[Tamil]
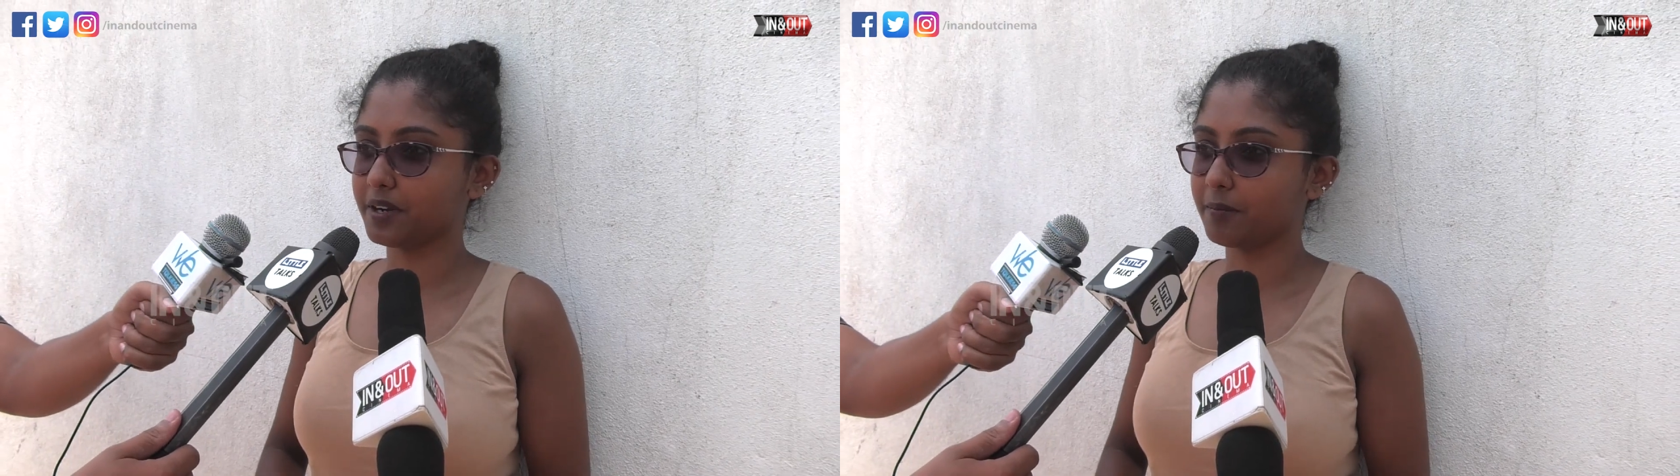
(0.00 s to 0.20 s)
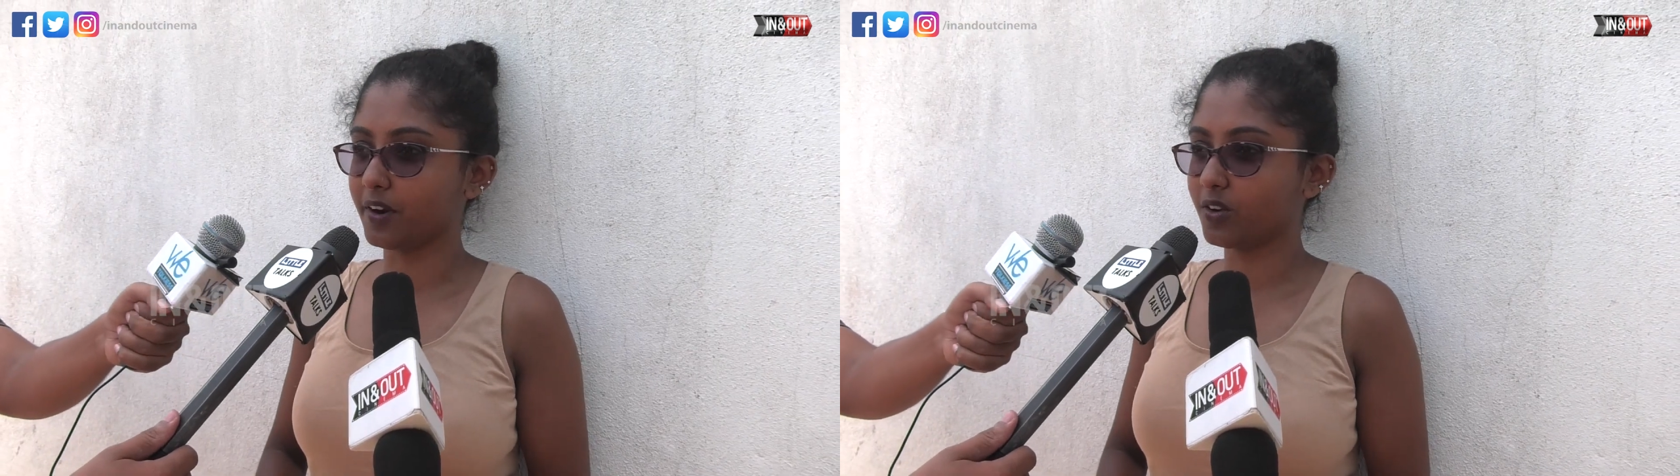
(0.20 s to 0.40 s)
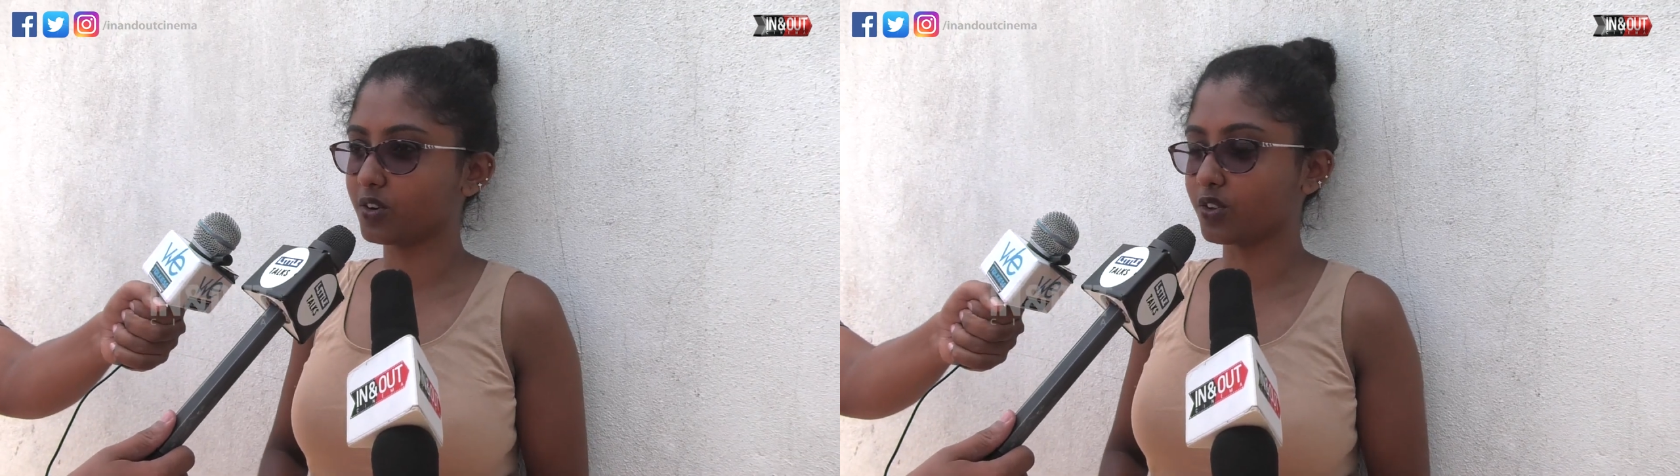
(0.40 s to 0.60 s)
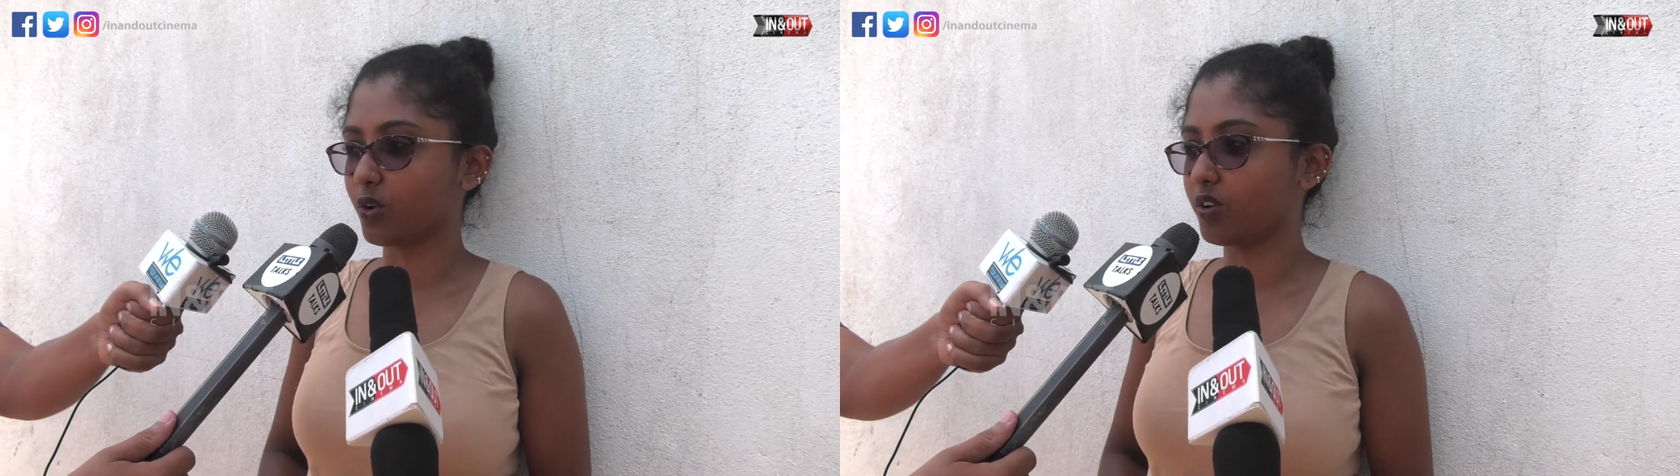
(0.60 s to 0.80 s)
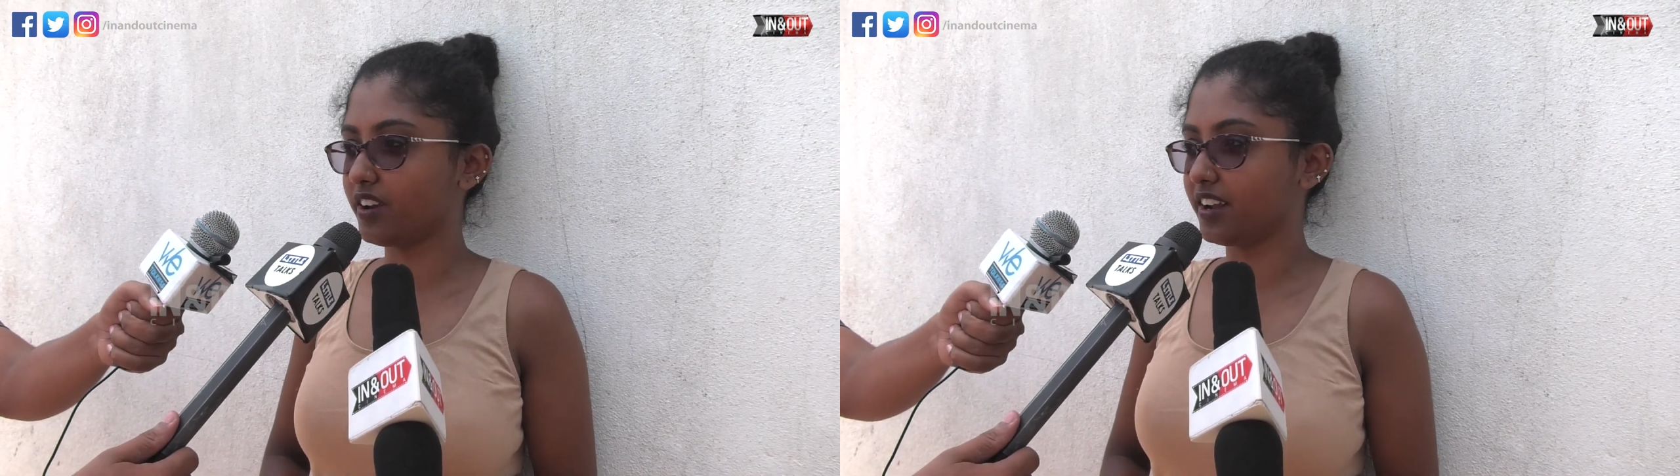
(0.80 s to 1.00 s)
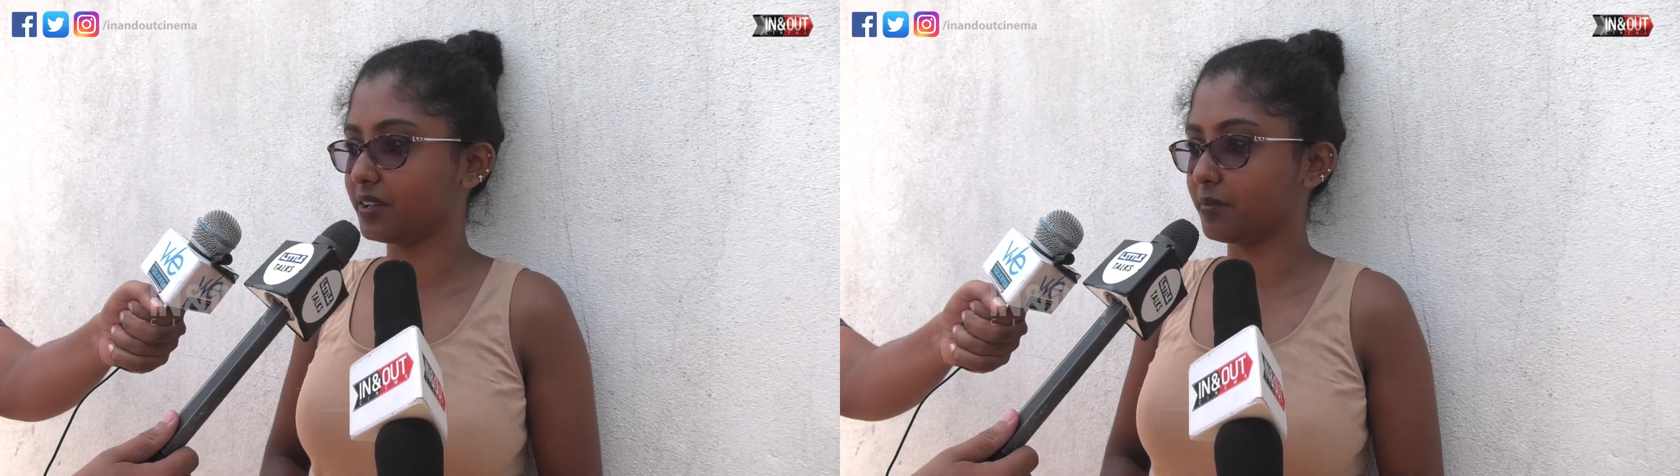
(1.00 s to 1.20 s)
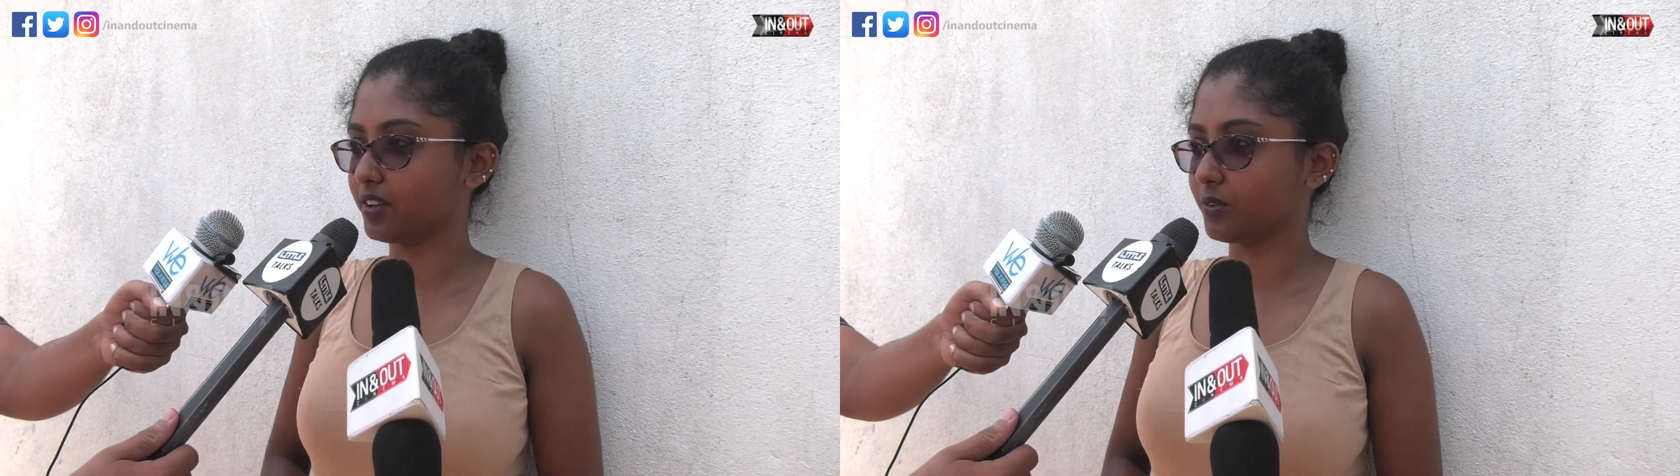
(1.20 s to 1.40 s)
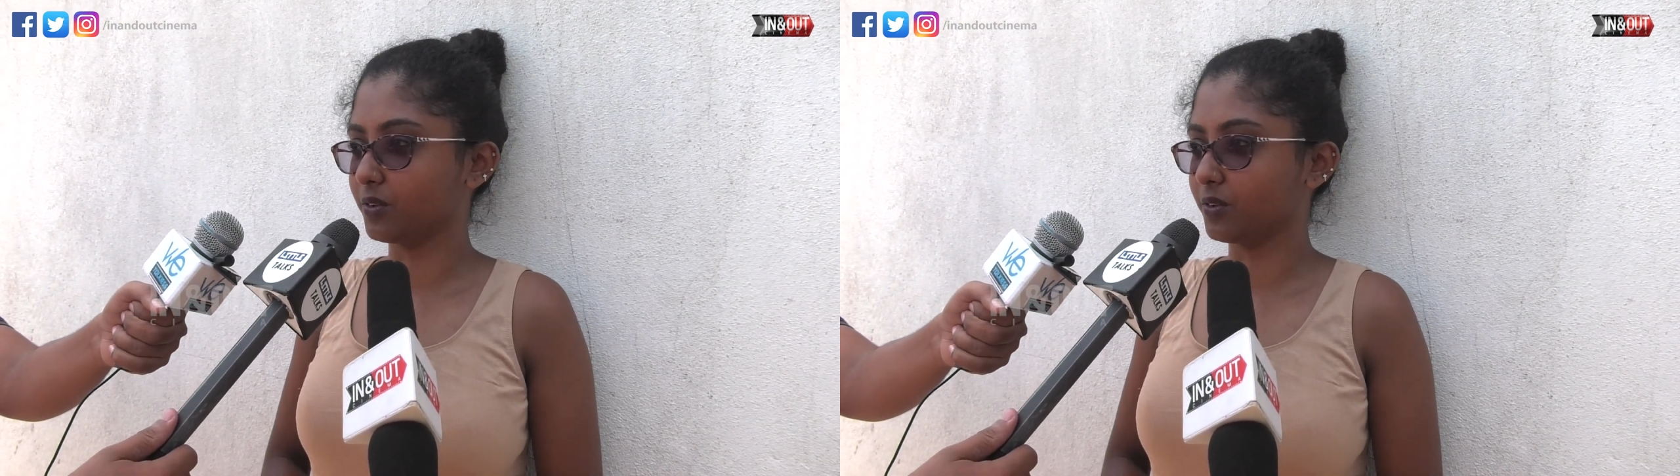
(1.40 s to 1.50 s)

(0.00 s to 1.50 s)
பட் படம் கொஞ்சம் ஓவராக இருந்த மாதிரி